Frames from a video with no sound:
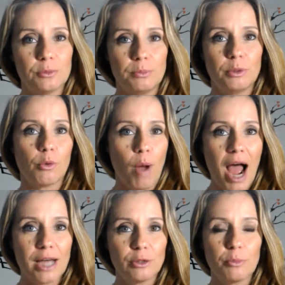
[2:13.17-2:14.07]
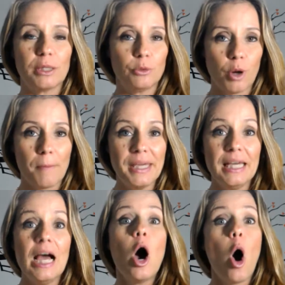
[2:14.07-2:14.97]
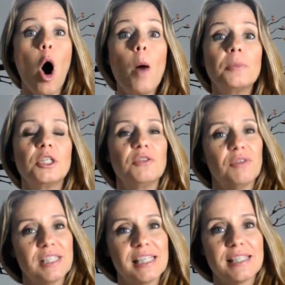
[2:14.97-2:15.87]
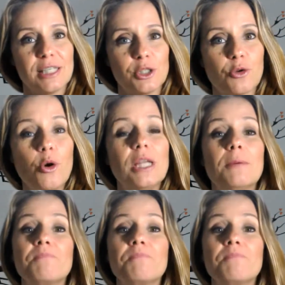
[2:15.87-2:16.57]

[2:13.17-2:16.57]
para o quarto para dormir, opte em fazer essa escolha